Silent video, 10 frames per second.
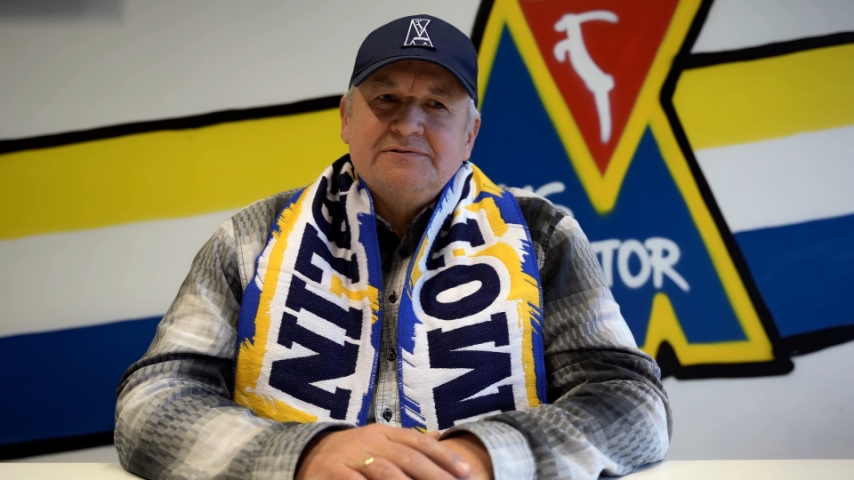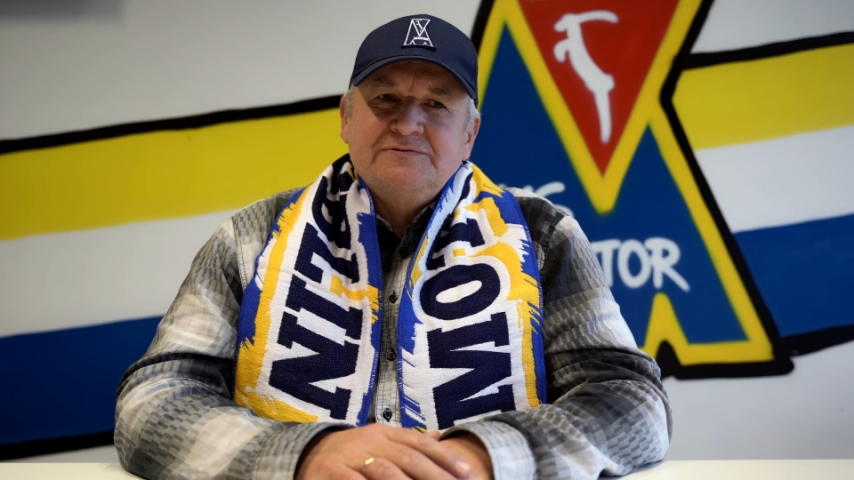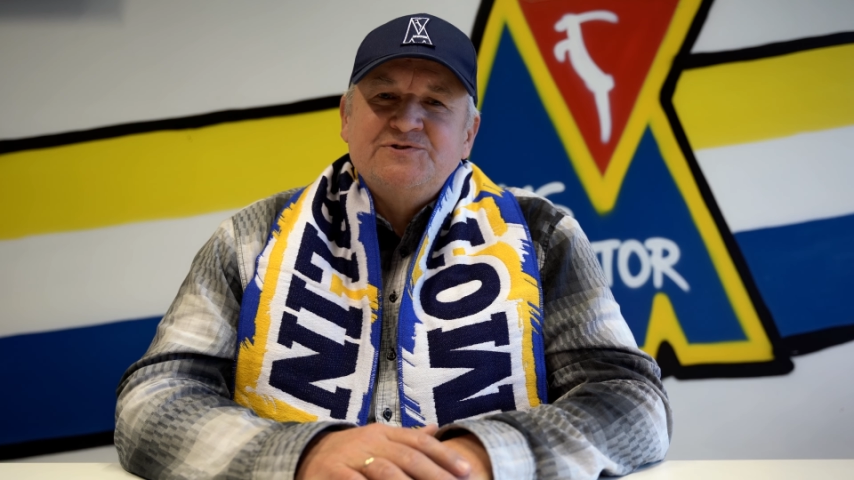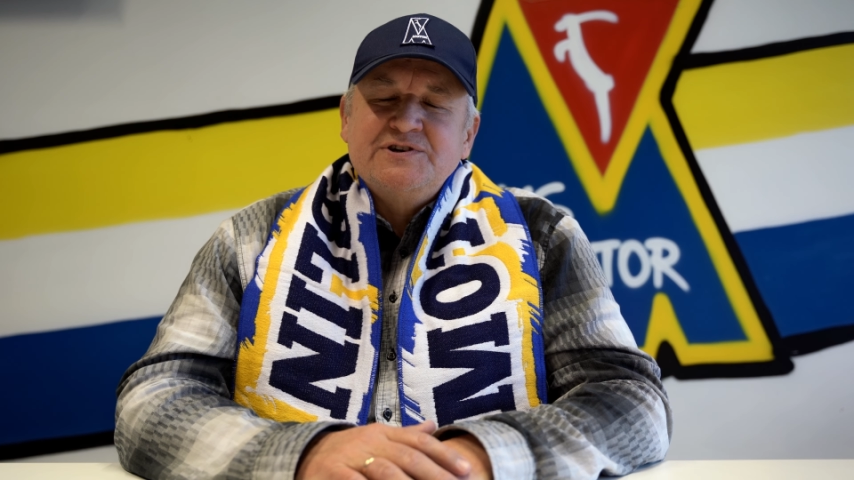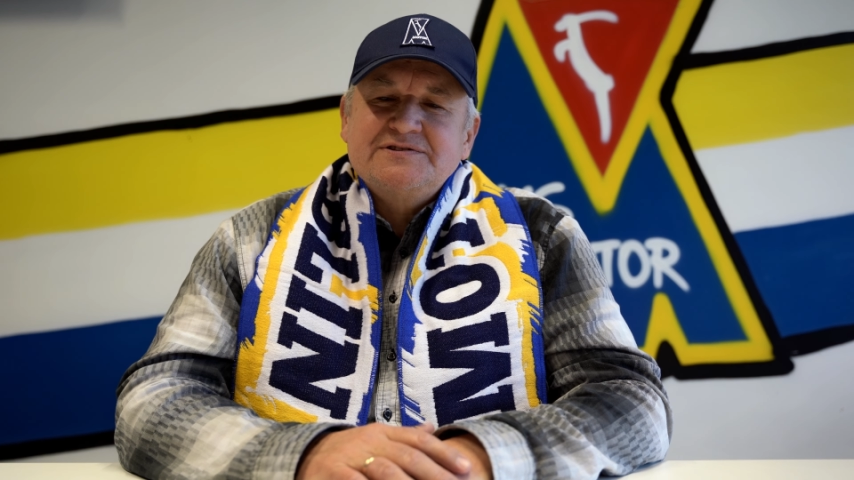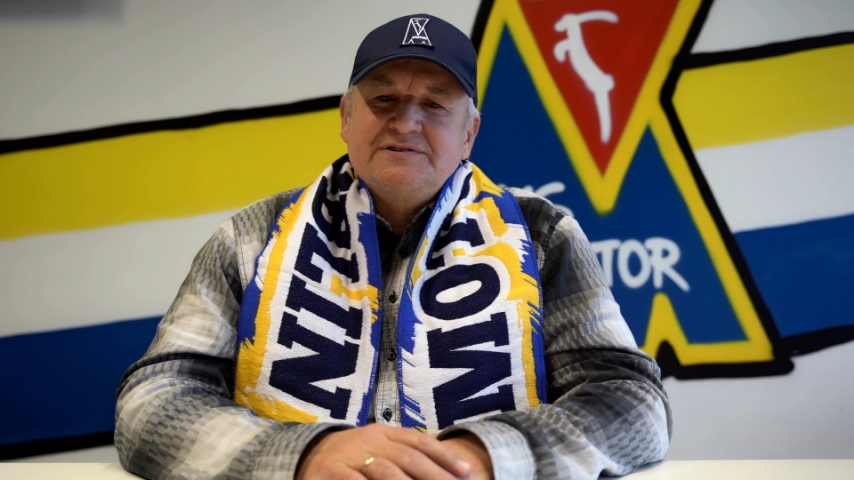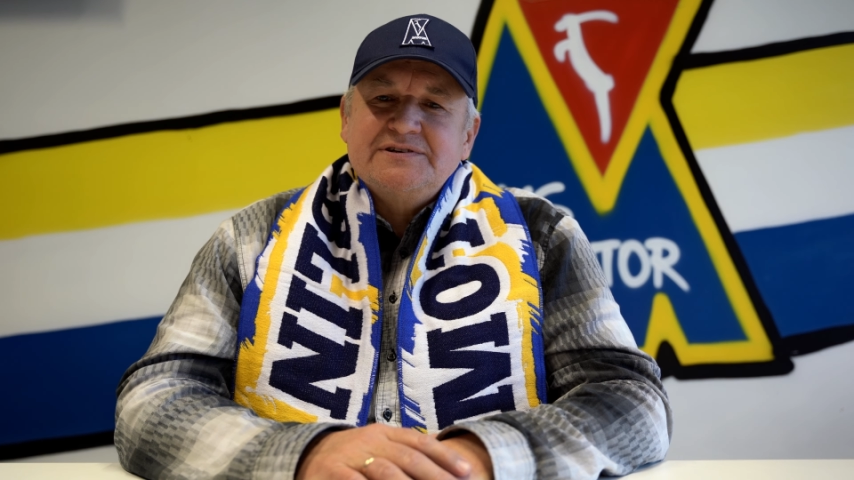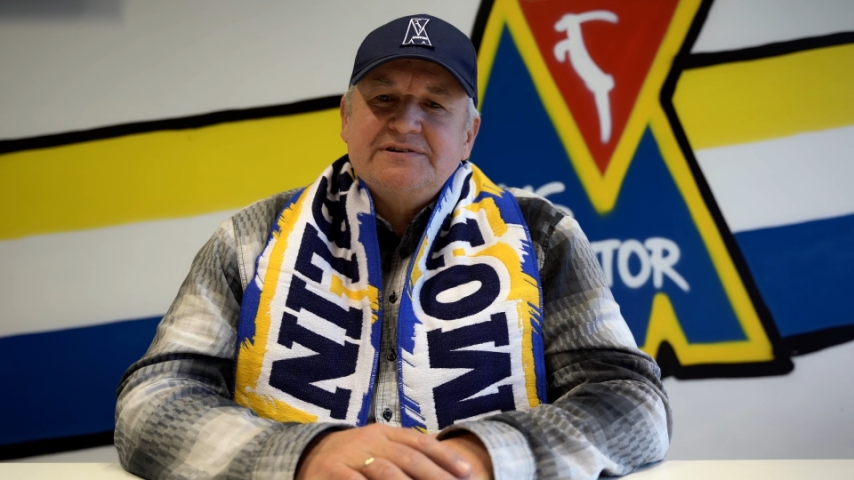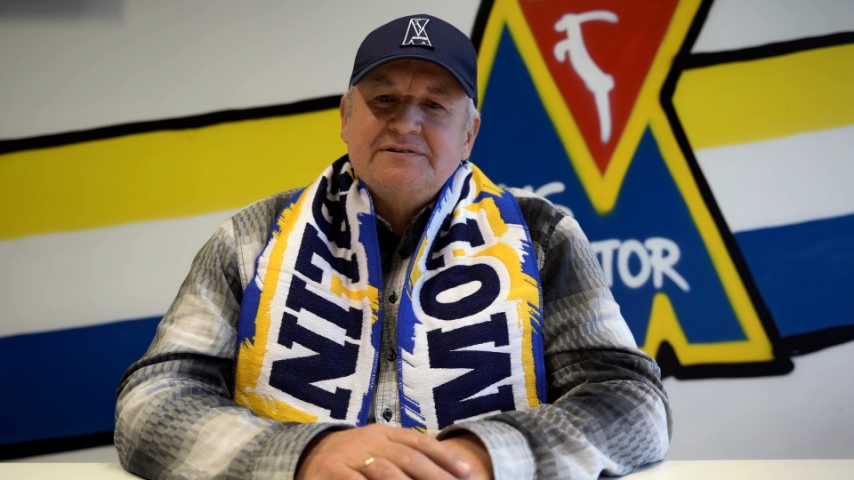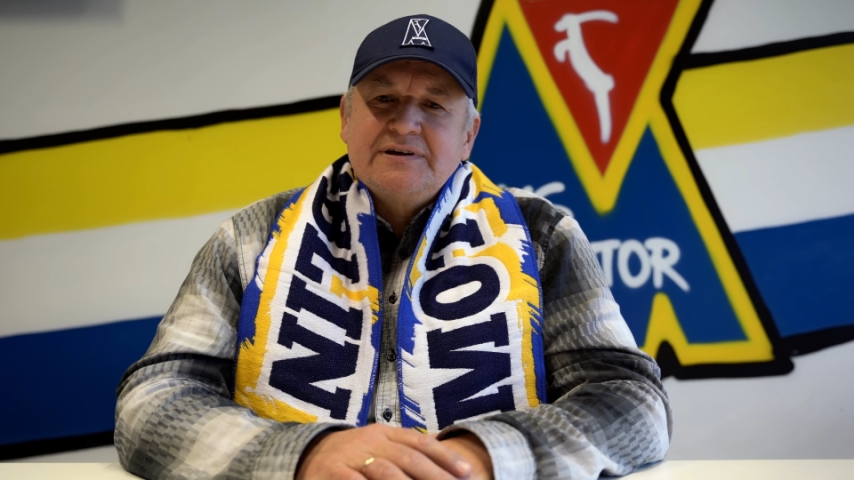
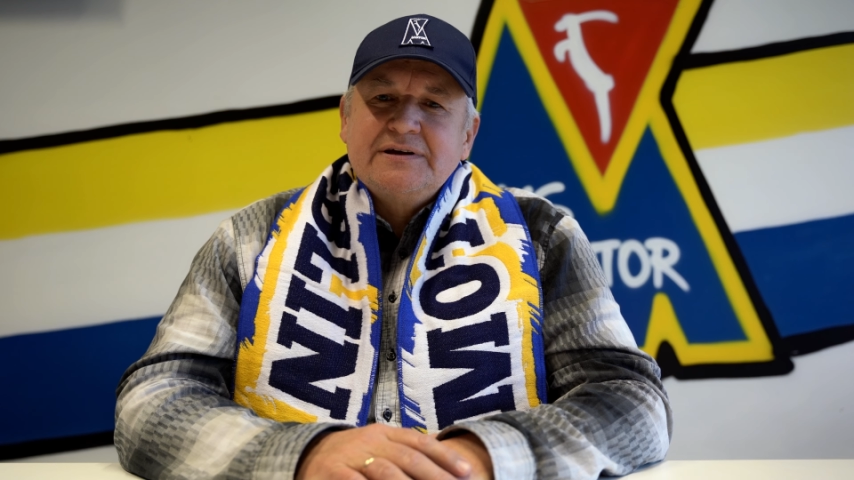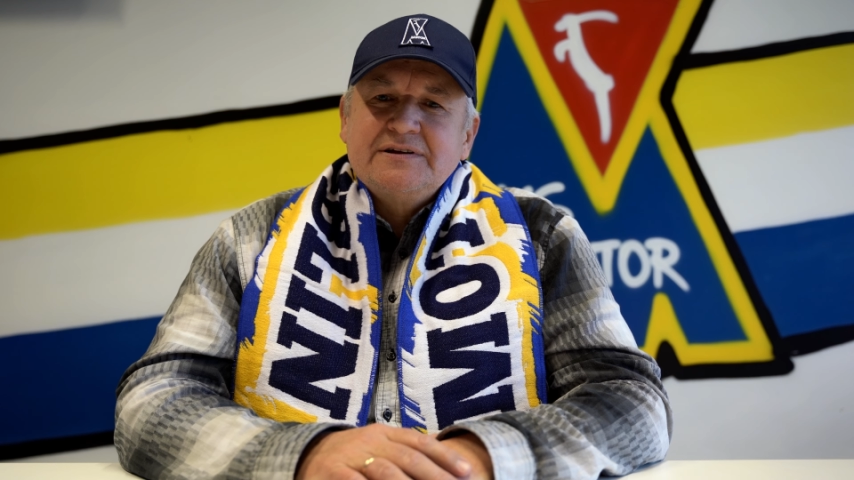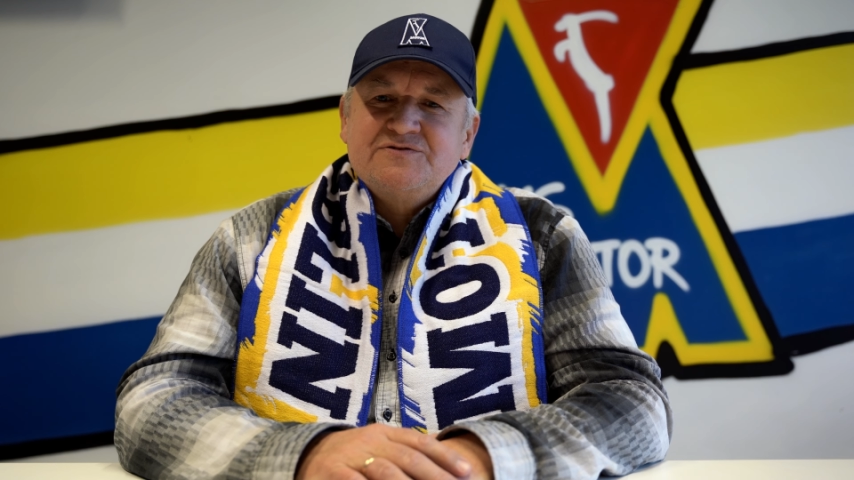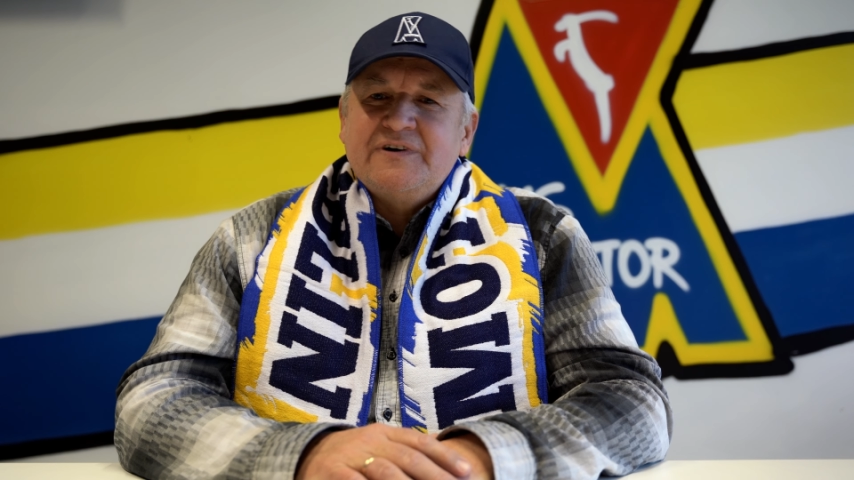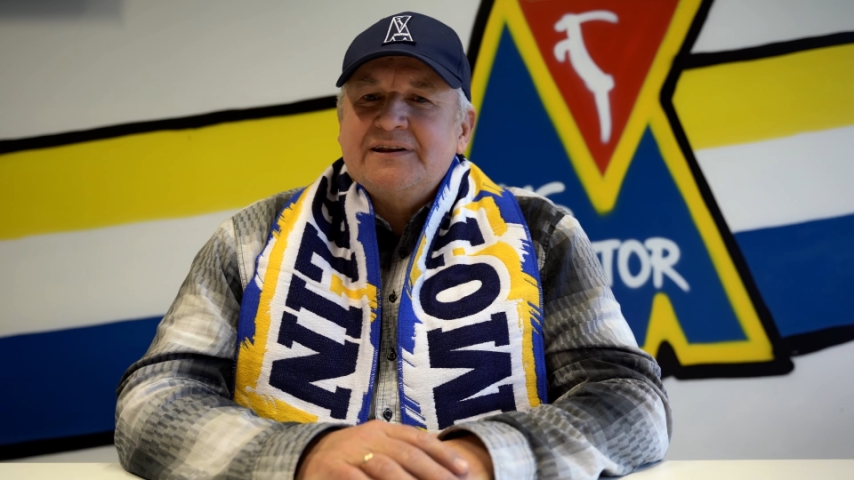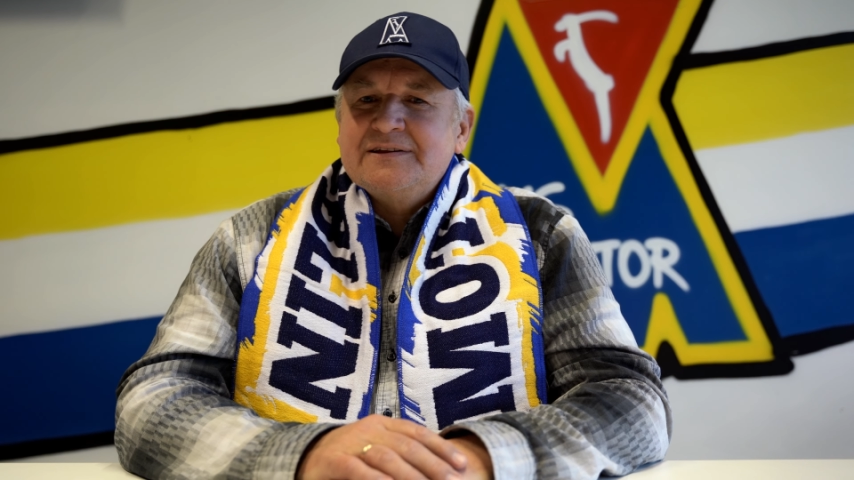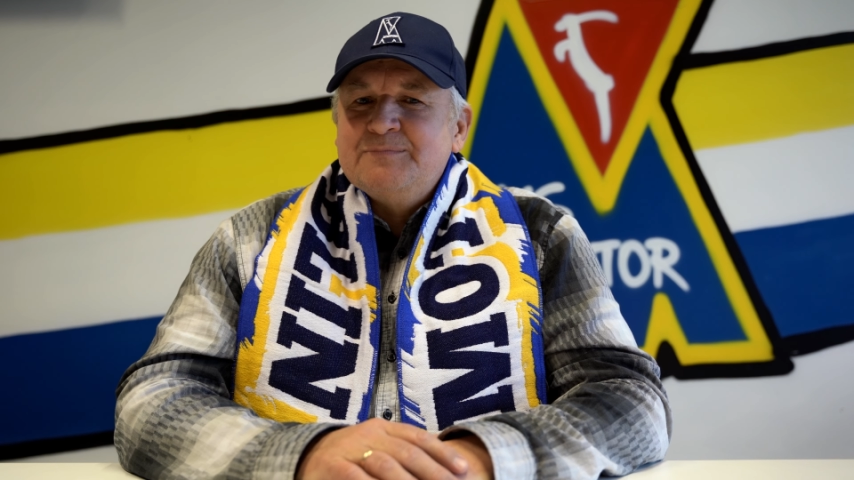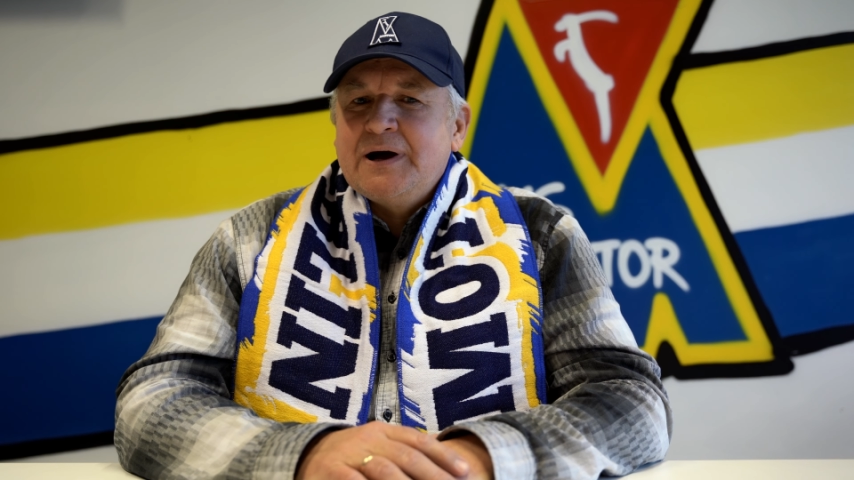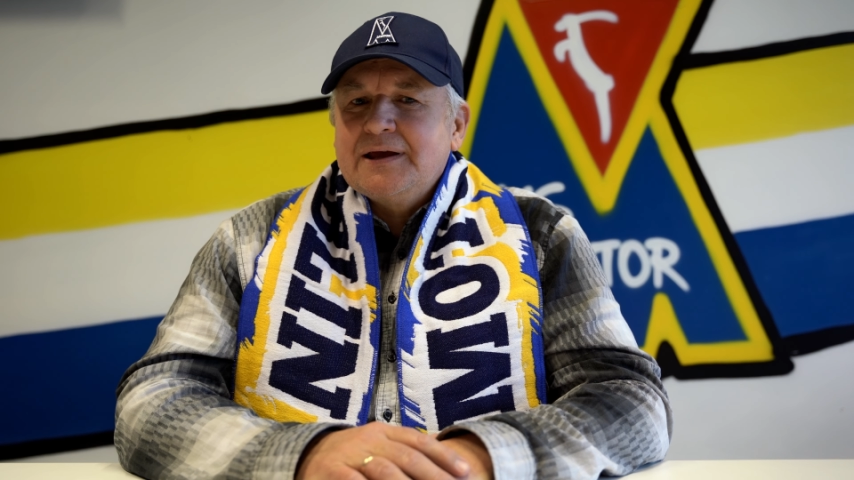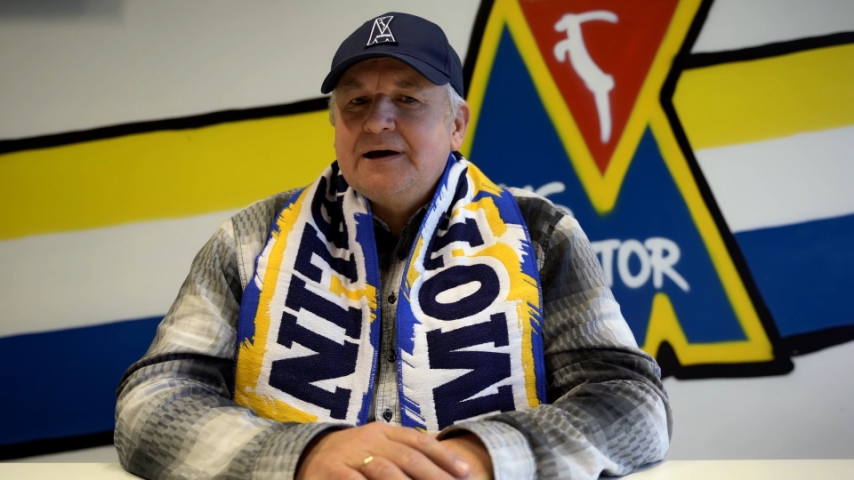24
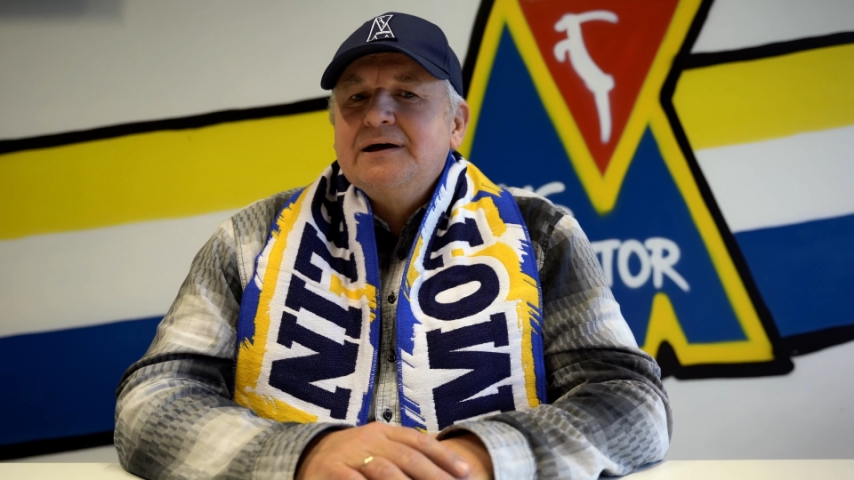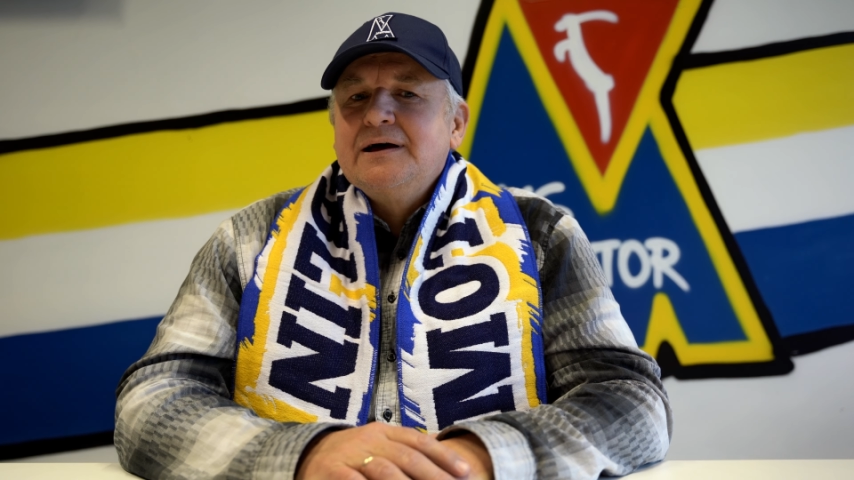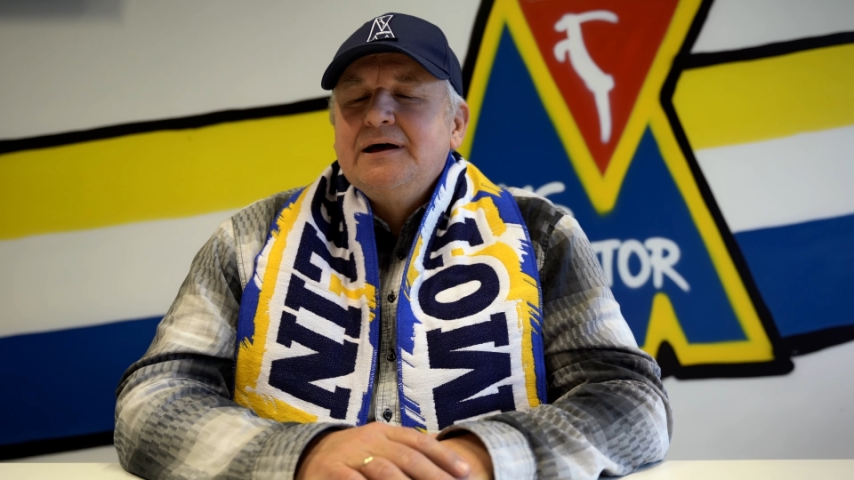maja